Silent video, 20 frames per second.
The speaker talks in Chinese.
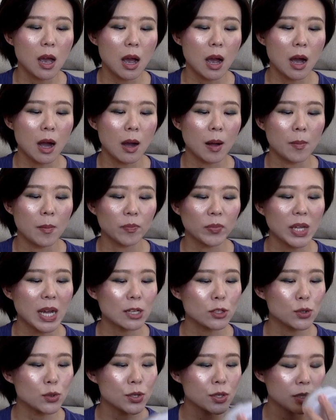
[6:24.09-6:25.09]
嗯，
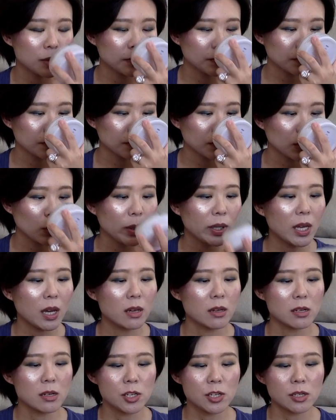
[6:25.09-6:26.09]
它就是。味道
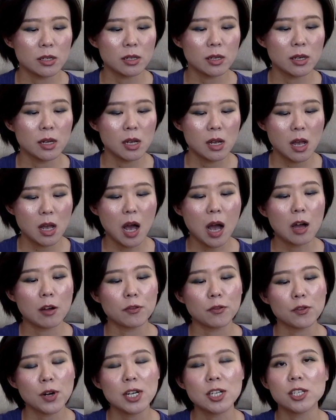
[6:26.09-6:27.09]
也是
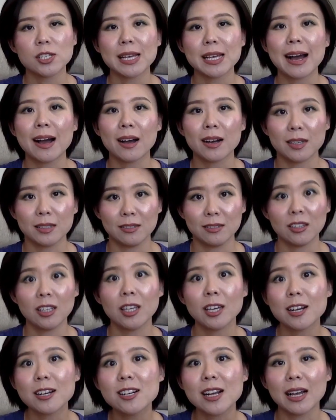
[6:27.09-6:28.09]
啊，fresh 家很
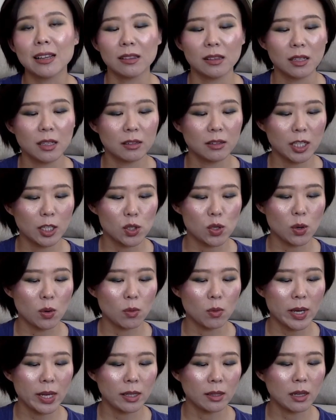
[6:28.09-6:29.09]
天然的那
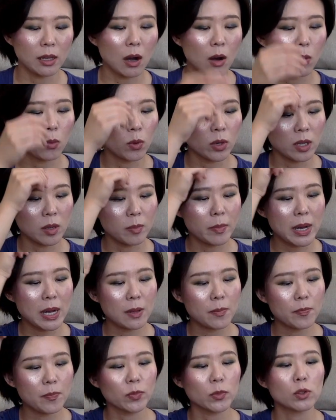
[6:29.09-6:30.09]
种味道。我一
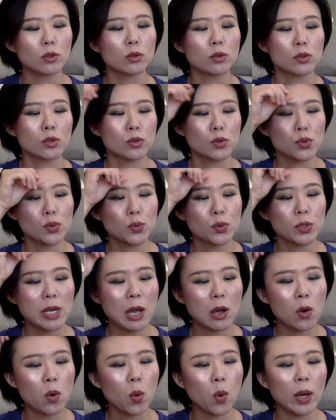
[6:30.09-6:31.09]
般就是出
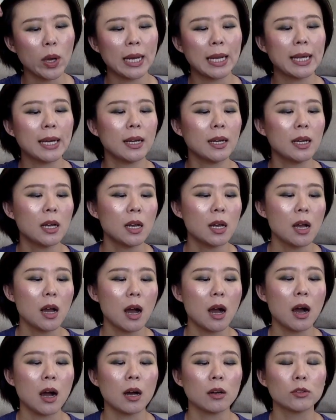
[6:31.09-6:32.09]
差回来
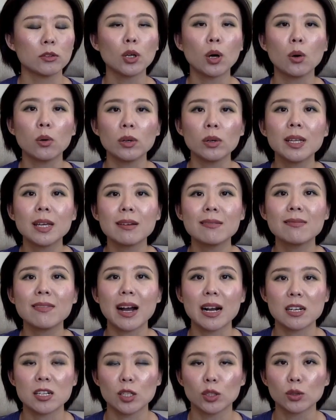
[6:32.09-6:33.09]
啊，头一天
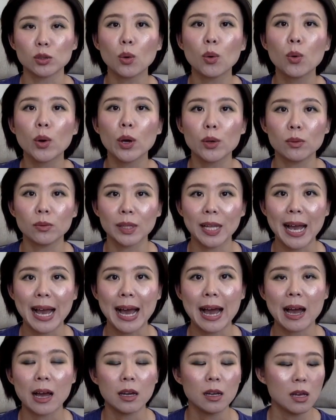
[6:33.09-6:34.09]
晚上都会用
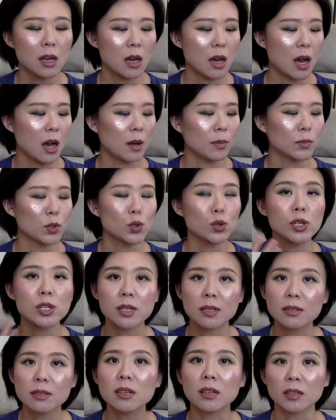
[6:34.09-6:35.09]
它，嗯，就
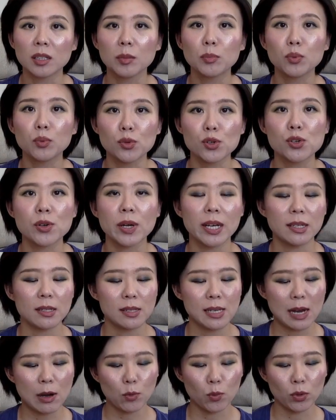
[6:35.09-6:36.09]
深层的补水一
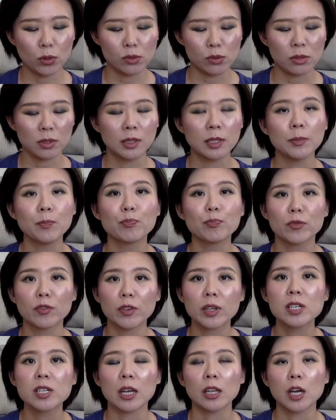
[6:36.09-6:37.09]
下，我觉得
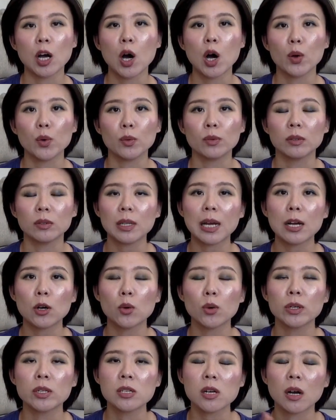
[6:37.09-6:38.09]
非常的好用。它
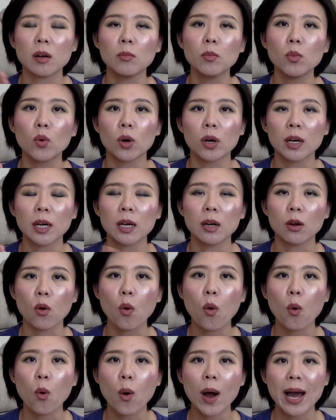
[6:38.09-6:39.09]
会成膜儿很
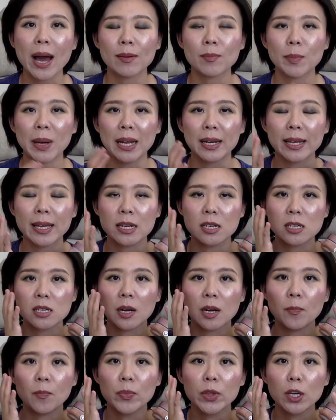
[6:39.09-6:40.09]
快，把脸
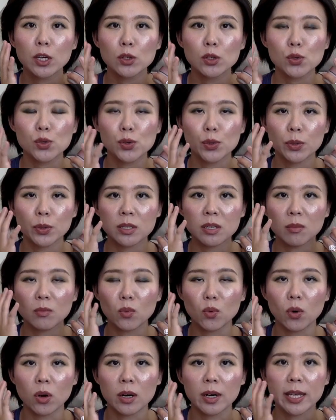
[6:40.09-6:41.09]
上就是有一层
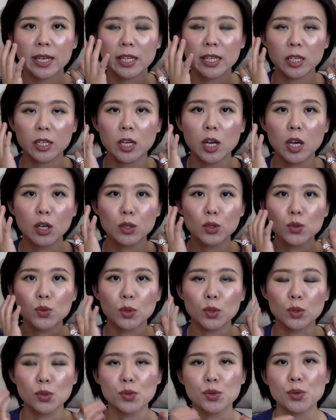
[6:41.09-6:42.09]
膜儿给你
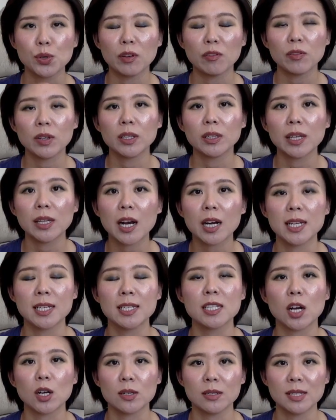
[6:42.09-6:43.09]
锁住水分。第二
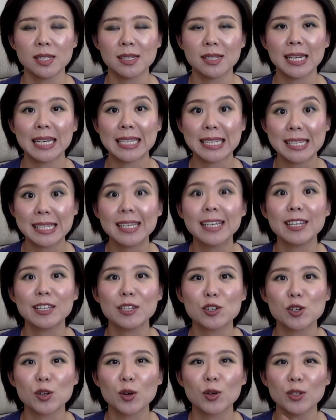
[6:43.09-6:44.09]
天早上起来洗脸的
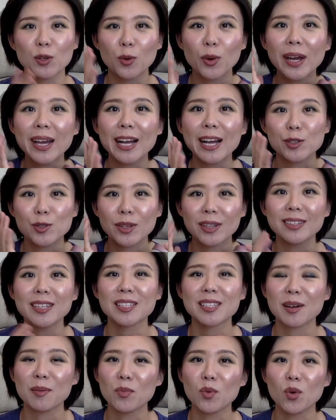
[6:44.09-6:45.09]
时候，你会感觉到那
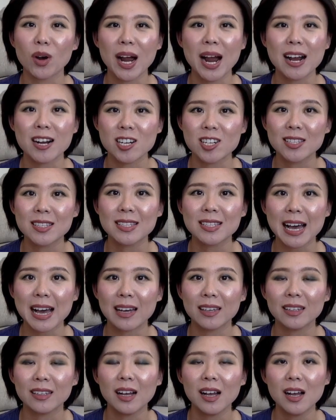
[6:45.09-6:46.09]
层膜还是
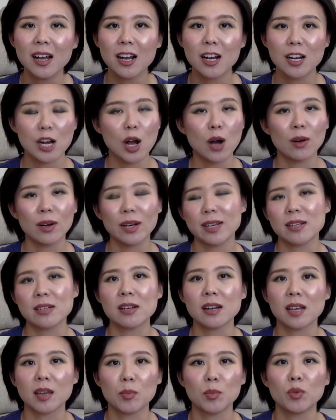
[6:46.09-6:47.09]
在的，然后脸
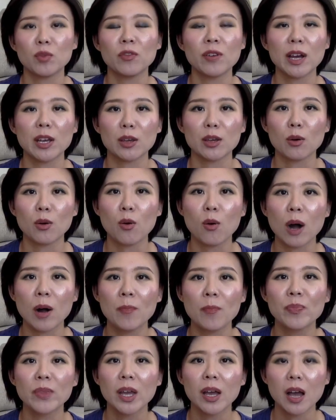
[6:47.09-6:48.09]
上也不泛油
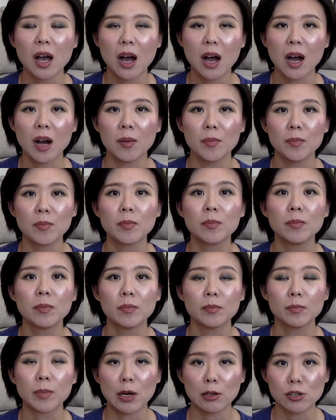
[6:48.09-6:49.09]
光，嗯，
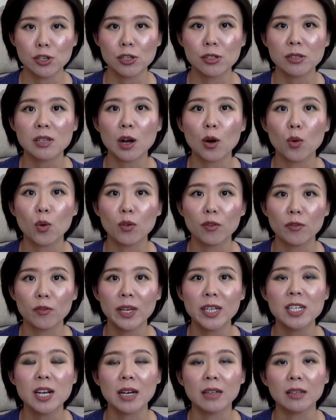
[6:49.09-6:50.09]
保湿效果
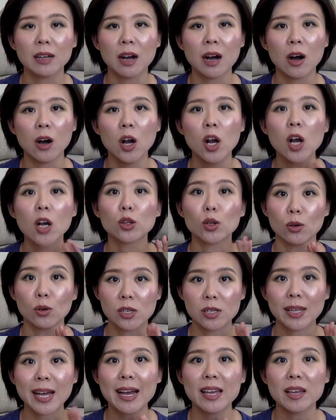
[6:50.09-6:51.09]
非常的好，同
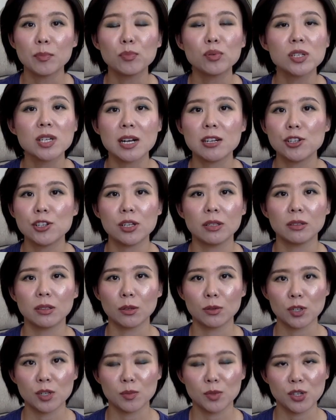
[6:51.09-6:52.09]
时它也不粘枕
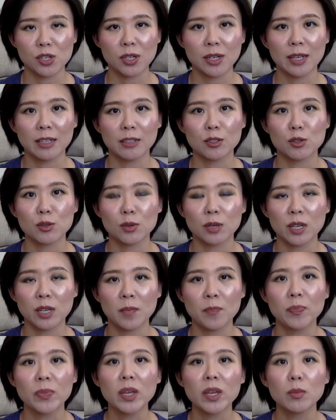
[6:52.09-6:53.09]
头什么之类的，所
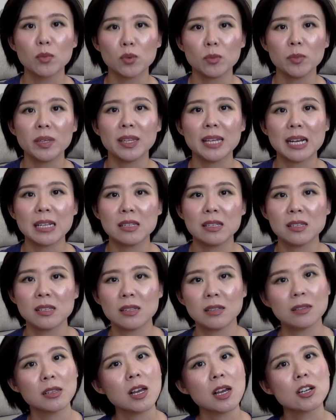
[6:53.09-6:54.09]
以。不必担
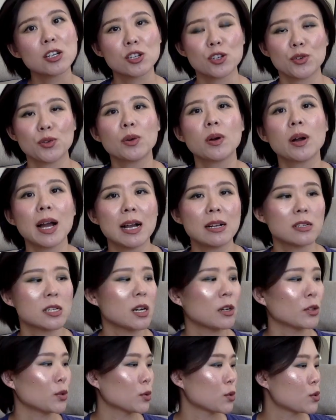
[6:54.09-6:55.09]
心使用感
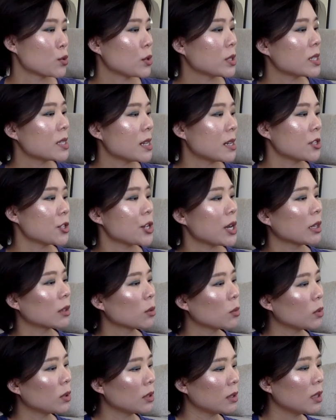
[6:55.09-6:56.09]
上有缺陷这样
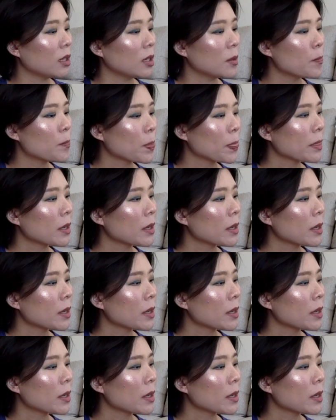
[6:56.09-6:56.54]
的问题。